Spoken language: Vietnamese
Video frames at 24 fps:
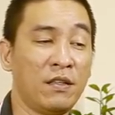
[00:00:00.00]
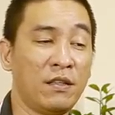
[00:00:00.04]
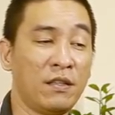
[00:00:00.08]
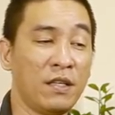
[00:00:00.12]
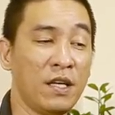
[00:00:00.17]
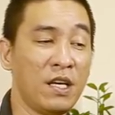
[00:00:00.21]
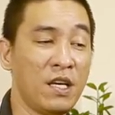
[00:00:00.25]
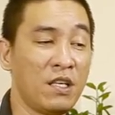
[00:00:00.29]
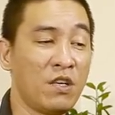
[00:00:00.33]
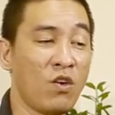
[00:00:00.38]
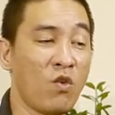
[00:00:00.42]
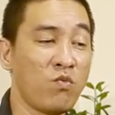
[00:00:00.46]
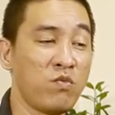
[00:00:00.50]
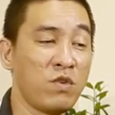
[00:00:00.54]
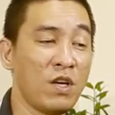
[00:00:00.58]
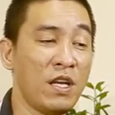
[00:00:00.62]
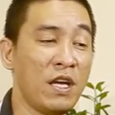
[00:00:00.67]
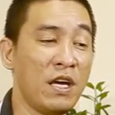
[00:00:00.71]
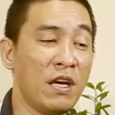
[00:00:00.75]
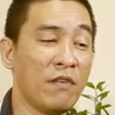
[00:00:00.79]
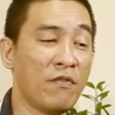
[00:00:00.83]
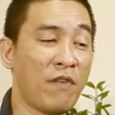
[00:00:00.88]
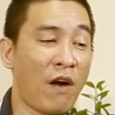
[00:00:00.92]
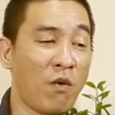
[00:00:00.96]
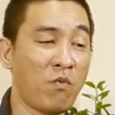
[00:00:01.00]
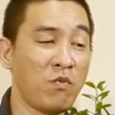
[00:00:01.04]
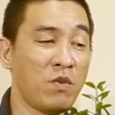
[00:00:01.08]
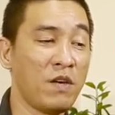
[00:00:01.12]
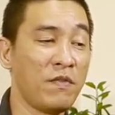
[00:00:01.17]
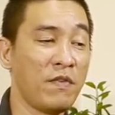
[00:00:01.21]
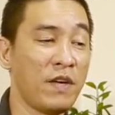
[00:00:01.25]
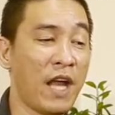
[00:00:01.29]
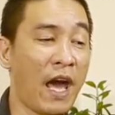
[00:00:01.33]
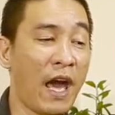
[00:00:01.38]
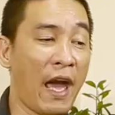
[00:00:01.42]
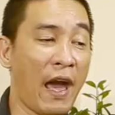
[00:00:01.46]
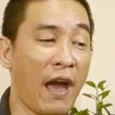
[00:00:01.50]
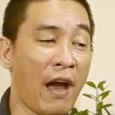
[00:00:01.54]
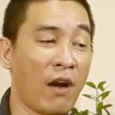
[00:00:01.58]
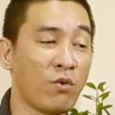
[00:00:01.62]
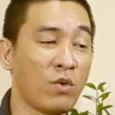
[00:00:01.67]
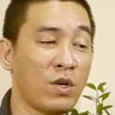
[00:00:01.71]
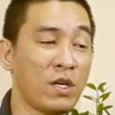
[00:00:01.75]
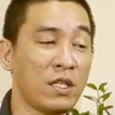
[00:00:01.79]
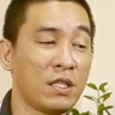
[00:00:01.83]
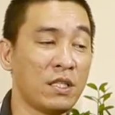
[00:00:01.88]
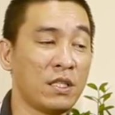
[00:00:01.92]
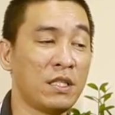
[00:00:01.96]
đi chung với địa võng đi với đại
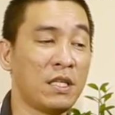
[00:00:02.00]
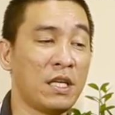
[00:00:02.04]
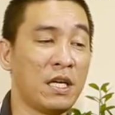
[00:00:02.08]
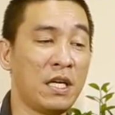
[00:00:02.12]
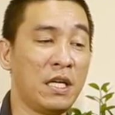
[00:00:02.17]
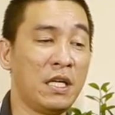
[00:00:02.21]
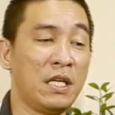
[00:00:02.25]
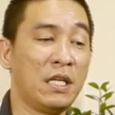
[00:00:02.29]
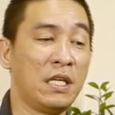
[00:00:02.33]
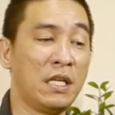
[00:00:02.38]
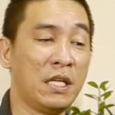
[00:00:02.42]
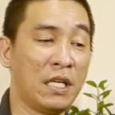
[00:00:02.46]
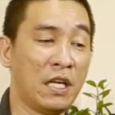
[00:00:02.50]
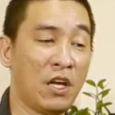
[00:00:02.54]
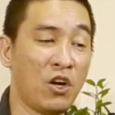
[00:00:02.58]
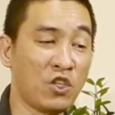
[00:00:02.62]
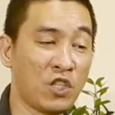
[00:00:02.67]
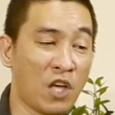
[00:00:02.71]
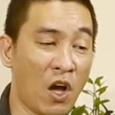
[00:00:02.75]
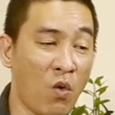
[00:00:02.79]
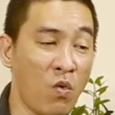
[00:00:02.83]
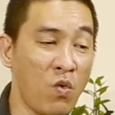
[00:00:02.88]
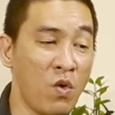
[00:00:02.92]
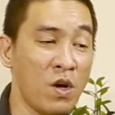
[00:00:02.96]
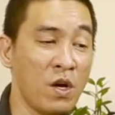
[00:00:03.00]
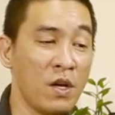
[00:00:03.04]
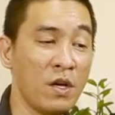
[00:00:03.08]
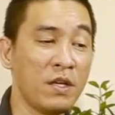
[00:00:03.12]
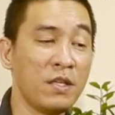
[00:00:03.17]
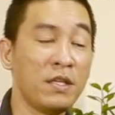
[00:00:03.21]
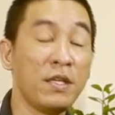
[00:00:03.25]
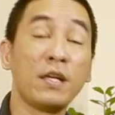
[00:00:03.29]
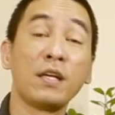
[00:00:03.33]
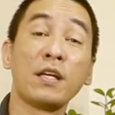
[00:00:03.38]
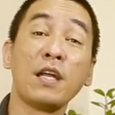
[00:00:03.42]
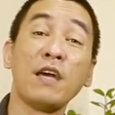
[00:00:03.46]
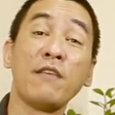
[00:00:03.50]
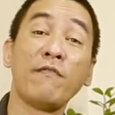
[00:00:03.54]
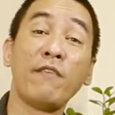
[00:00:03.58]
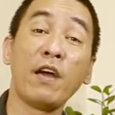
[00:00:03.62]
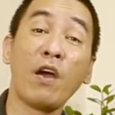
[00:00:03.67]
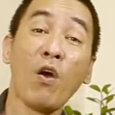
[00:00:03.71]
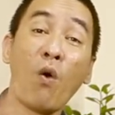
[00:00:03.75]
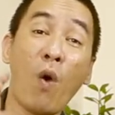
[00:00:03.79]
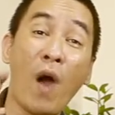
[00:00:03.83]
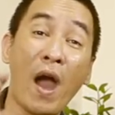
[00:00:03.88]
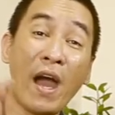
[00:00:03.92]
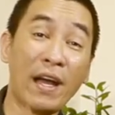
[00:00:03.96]
hao á thì nó xấu nhưng đi
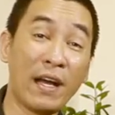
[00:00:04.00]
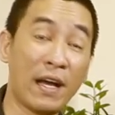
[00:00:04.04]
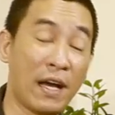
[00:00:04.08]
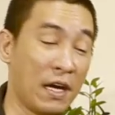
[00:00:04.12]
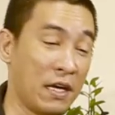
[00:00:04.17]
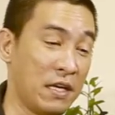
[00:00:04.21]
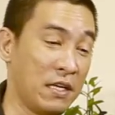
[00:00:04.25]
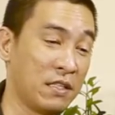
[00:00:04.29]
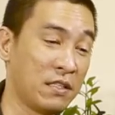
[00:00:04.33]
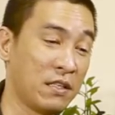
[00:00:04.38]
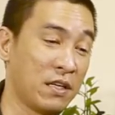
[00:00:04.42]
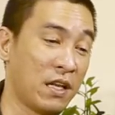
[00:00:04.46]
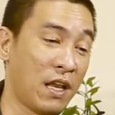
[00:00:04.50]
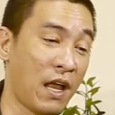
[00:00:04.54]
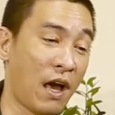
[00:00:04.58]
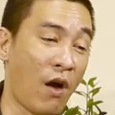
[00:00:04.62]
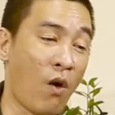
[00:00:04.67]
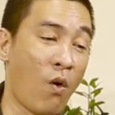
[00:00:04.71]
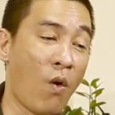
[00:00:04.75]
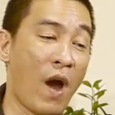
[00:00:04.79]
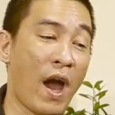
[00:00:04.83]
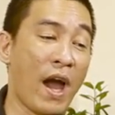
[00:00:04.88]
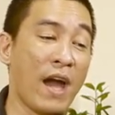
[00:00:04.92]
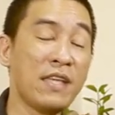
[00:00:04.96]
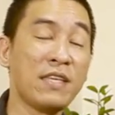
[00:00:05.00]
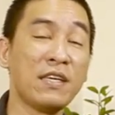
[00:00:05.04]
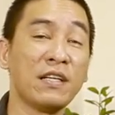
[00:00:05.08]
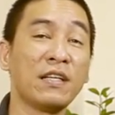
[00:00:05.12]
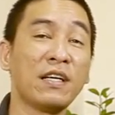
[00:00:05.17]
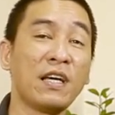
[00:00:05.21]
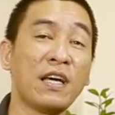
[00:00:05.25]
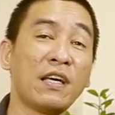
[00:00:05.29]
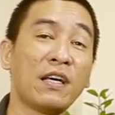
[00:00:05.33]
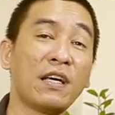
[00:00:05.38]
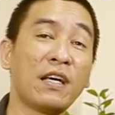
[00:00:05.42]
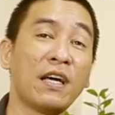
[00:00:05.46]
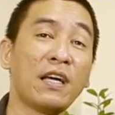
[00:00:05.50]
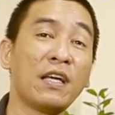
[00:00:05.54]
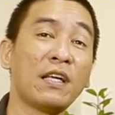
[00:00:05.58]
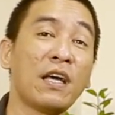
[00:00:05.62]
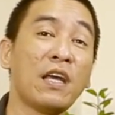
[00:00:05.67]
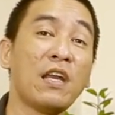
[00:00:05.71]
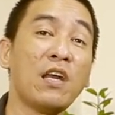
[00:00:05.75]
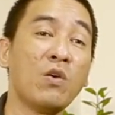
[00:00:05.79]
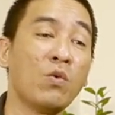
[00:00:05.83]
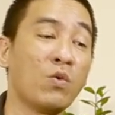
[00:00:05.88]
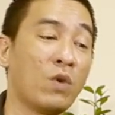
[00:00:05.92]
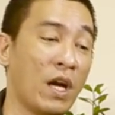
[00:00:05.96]
với hóa kỵ tức là hóa những cái cái
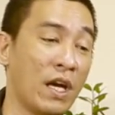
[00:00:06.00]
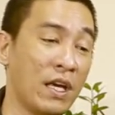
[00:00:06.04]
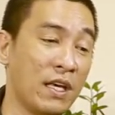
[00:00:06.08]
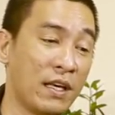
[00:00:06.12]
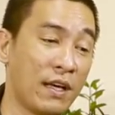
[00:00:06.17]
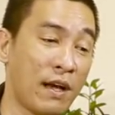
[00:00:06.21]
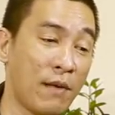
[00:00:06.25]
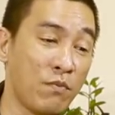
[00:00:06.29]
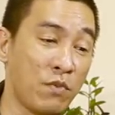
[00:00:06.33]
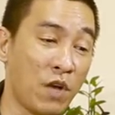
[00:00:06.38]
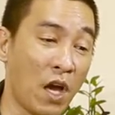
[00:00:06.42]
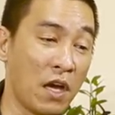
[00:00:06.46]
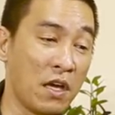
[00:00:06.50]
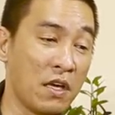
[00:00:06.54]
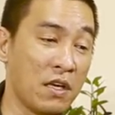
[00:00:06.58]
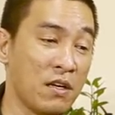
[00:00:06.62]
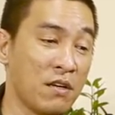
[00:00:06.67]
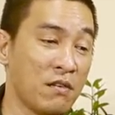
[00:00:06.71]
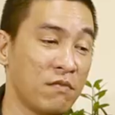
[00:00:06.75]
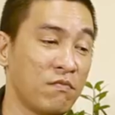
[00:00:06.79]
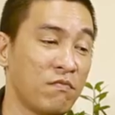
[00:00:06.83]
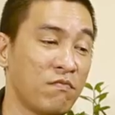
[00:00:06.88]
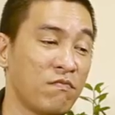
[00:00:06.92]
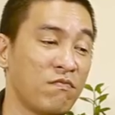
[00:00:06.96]
cái điều kỵ cấm kỵ á